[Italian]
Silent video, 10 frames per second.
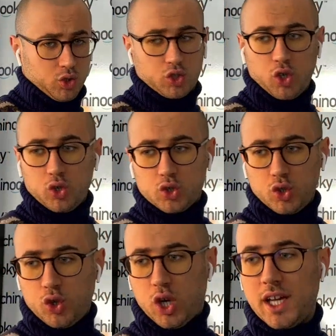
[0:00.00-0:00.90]
controllo
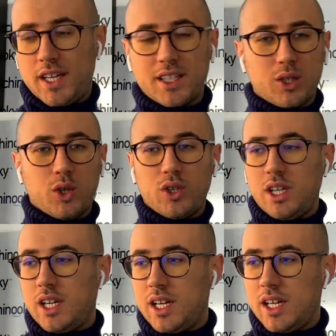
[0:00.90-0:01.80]
solo
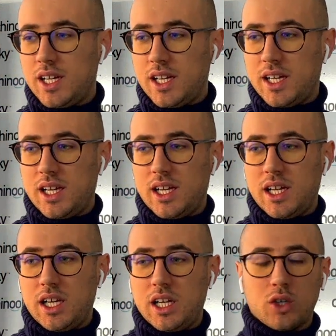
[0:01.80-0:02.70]
con,
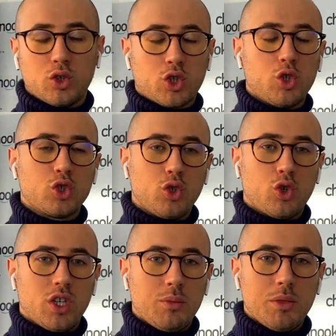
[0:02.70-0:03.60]
uh, controllo
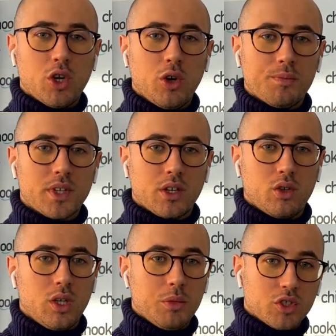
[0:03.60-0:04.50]
solo con, il, mio,
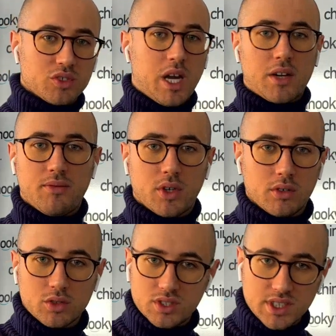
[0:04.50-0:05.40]
eh, con il mio
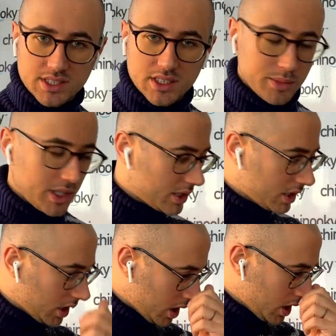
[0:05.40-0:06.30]
smartphone
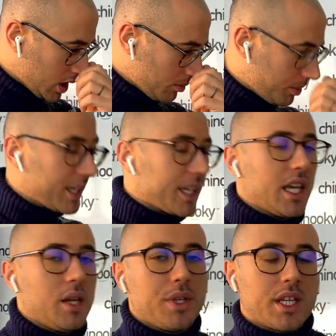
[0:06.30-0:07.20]
sostanzialmente.
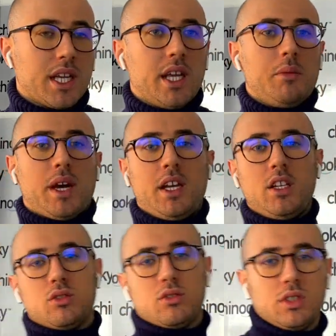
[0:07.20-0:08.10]
Perché? Perché
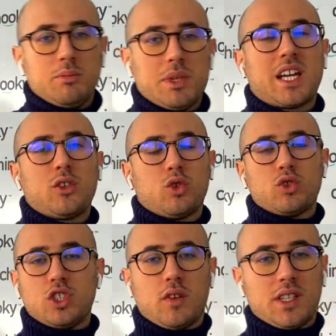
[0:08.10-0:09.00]
magari non, il mercato
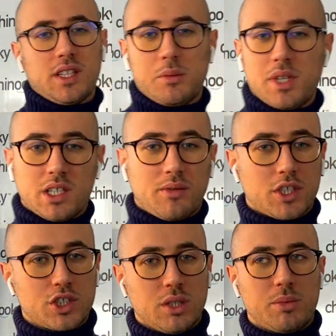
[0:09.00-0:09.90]
non si trova in determinate
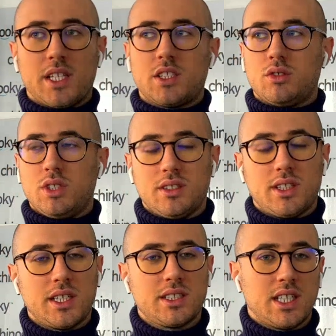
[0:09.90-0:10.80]
fasce di prezzo
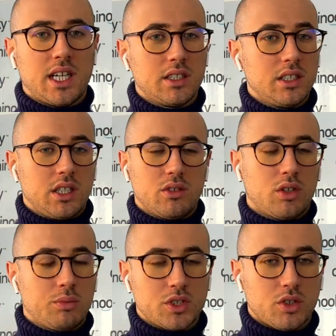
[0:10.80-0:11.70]
interessanti e
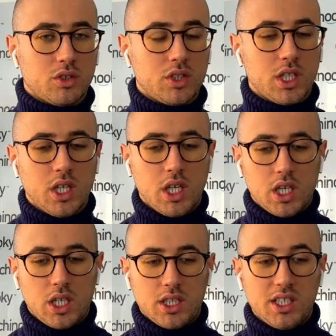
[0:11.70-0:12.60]
non ho bisogno di,
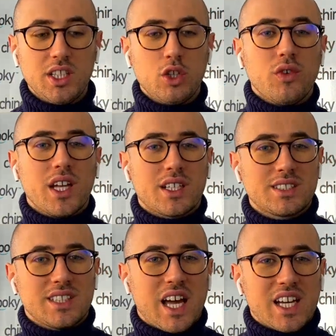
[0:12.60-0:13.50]
di, di dover
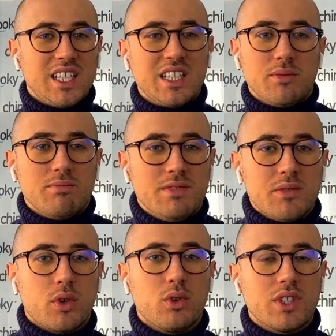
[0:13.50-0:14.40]
stare lì di,
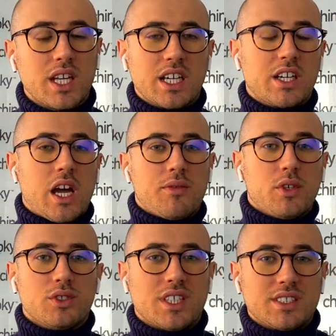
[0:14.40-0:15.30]
di, fronte a un
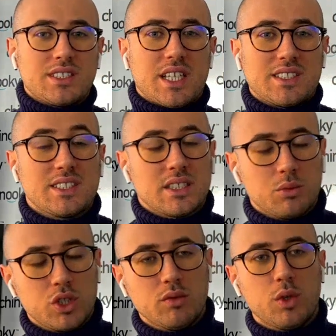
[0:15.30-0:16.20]
grafico senza,
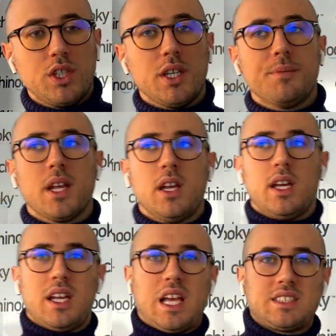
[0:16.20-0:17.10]
senza, motivo. Quindi
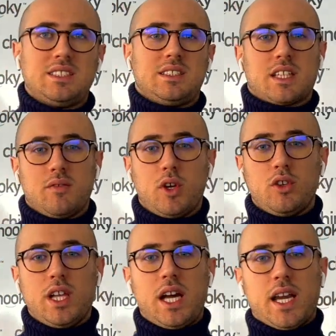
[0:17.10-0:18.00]
l'assist che
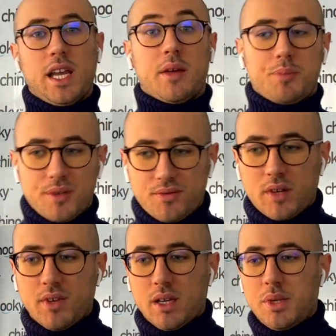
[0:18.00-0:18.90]
voglio dare per
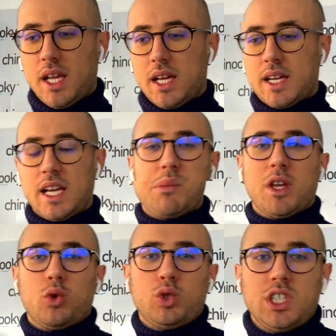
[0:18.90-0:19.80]
farvi capire anche la
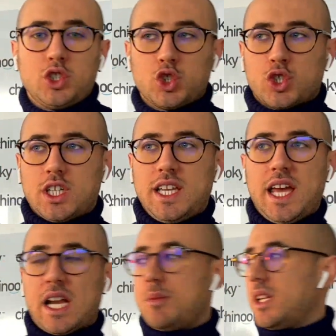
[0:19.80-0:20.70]
mia routine
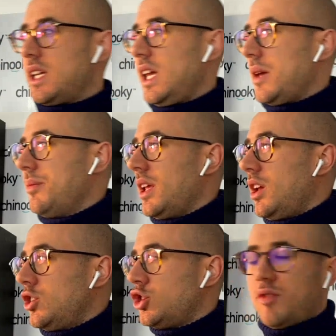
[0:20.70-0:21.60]
giornaliera, perché
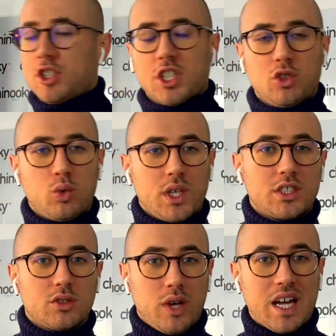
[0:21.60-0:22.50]
sto facendo
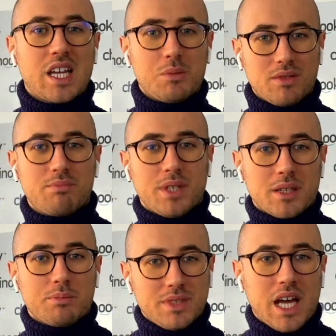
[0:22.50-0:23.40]
questo, anche per,
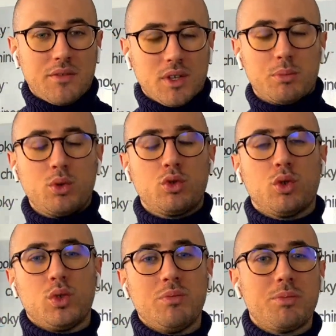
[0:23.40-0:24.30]
per darvi
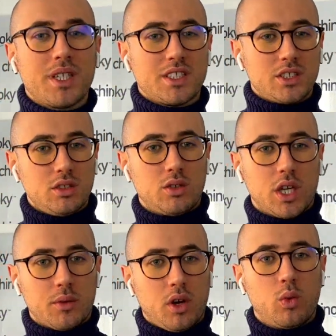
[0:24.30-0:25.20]
appunto
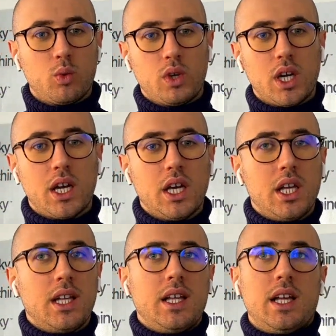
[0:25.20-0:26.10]
un'impressione, no? un,
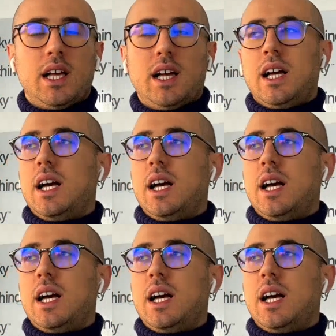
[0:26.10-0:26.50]
uh,